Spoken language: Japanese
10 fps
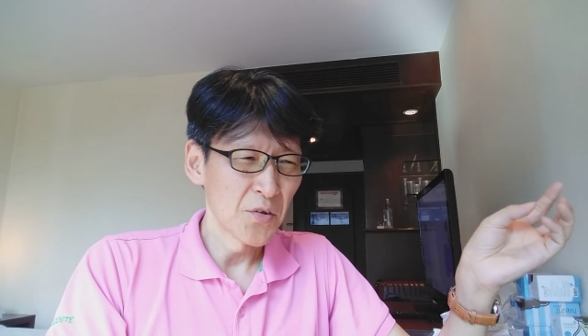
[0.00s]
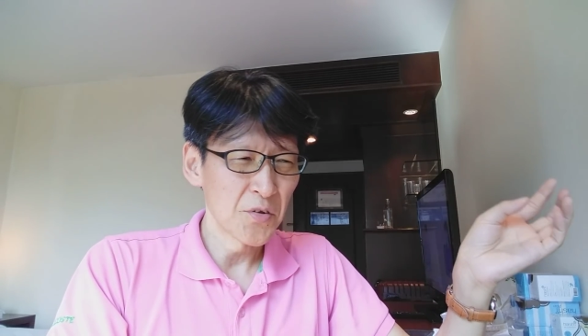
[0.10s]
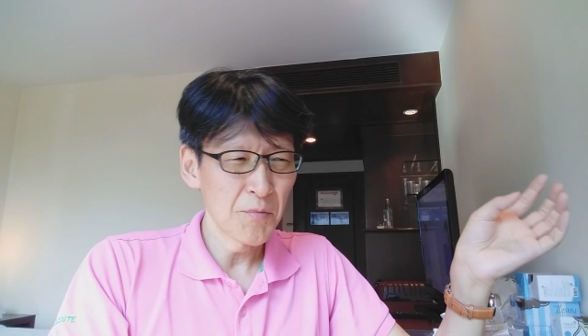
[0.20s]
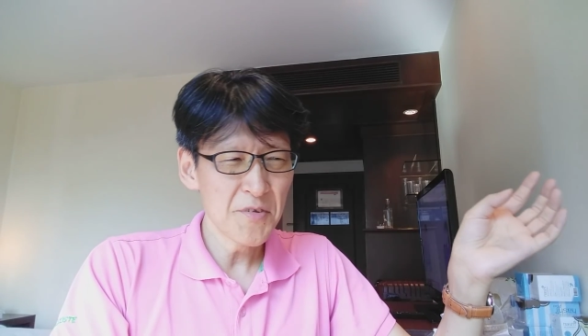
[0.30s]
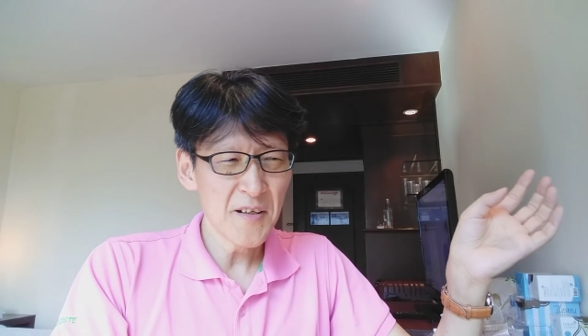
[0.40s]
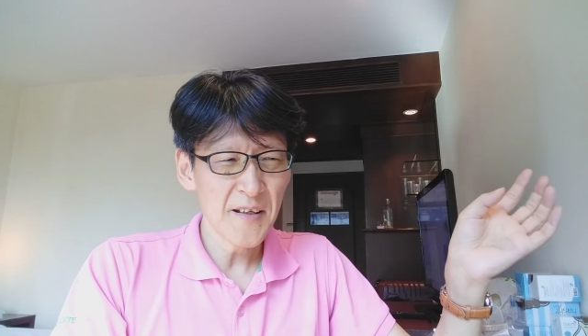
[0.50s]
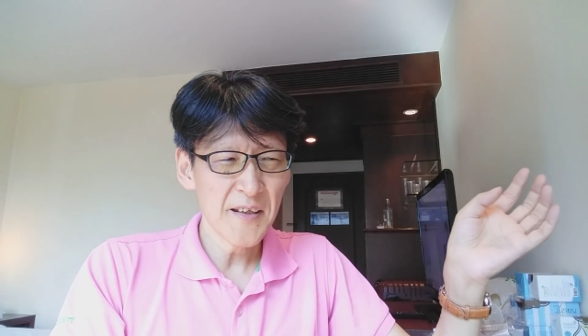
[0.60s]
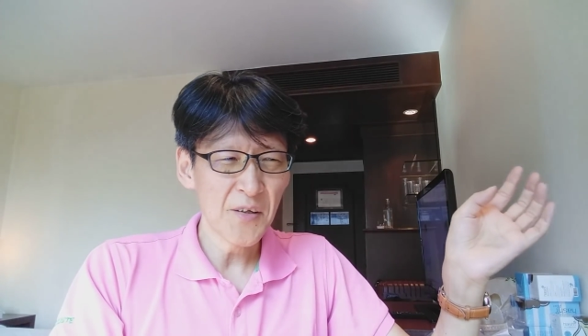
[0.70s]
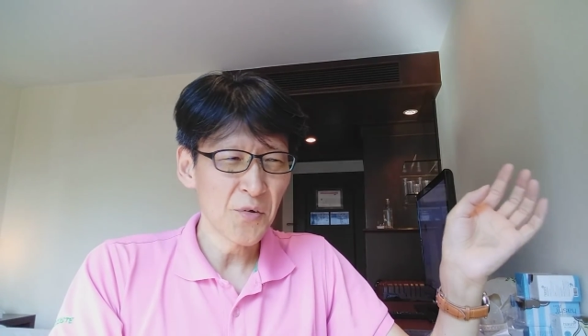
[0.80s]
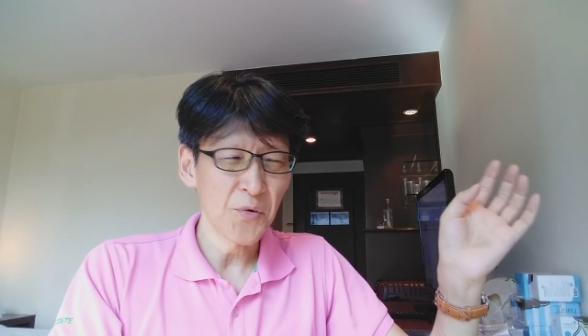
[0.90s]
とてもじゃない
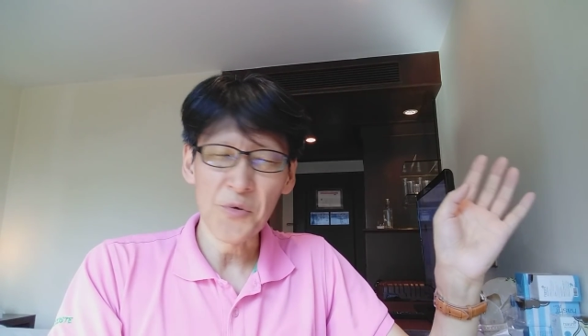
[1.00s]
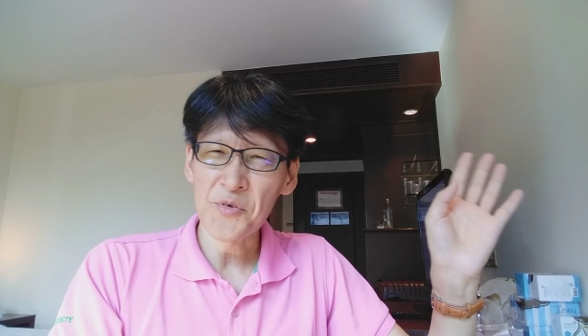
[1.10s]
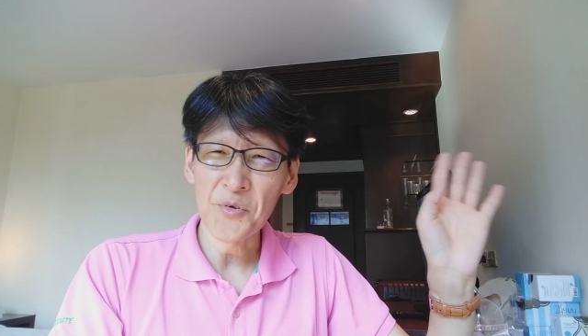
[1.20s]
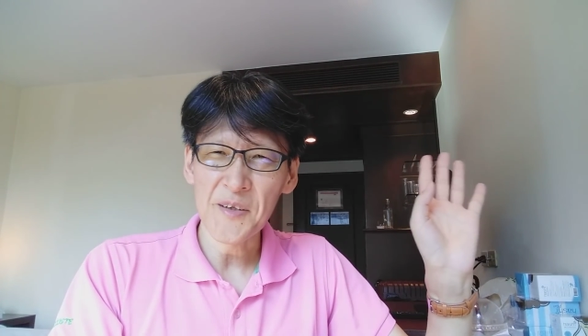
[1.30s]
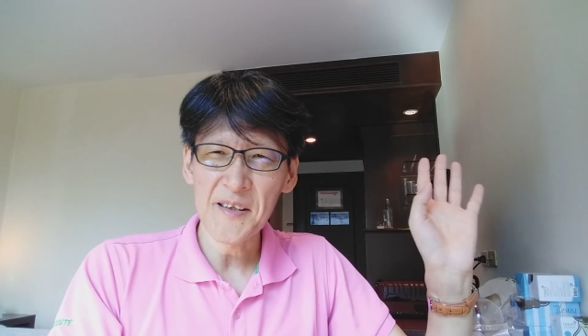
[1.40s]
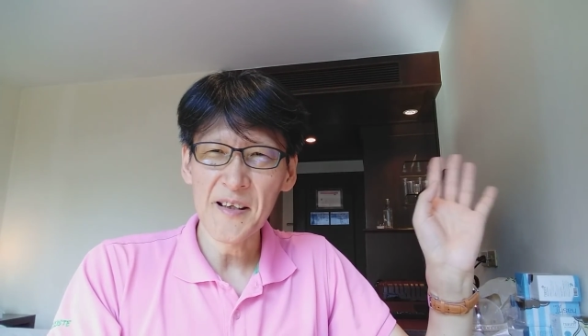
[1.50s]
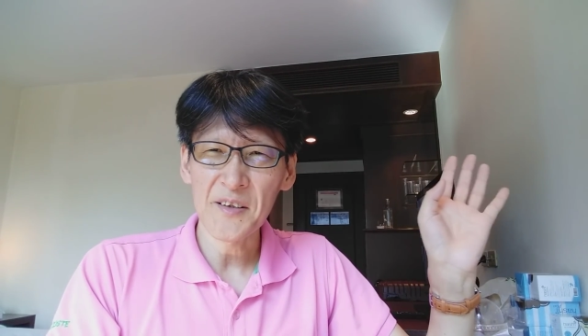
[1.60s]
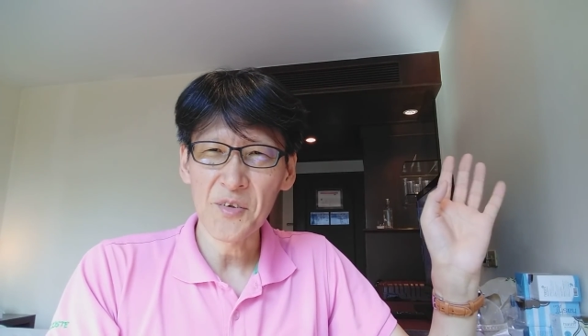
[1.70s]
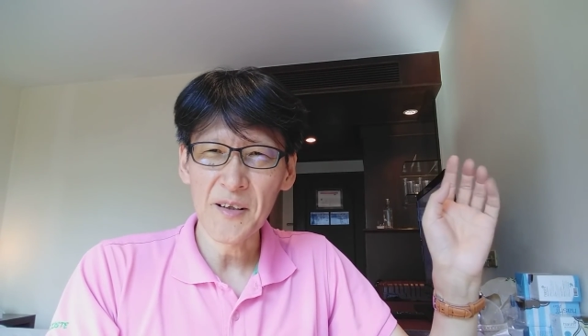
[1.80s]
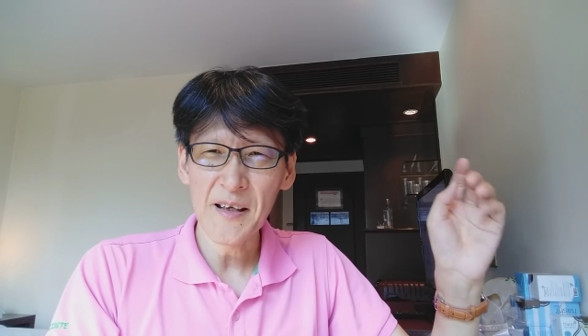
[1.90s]
けど了承できな
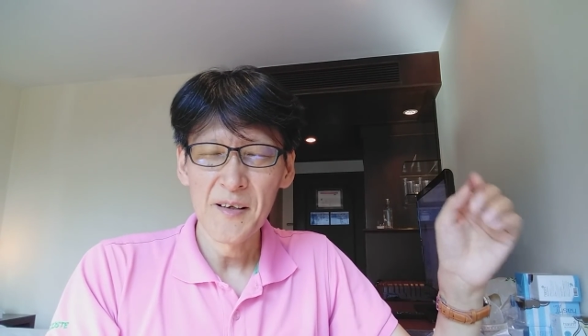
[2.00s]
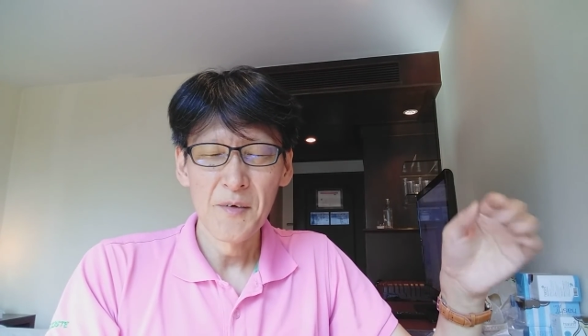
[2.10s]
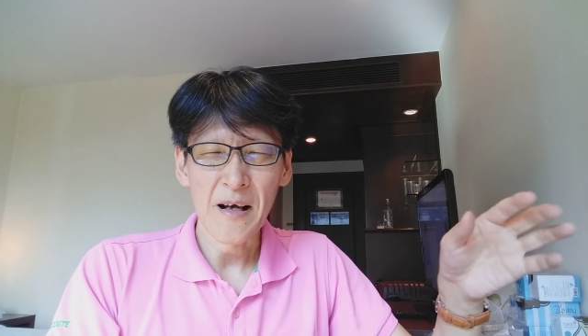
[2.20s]
いとかね、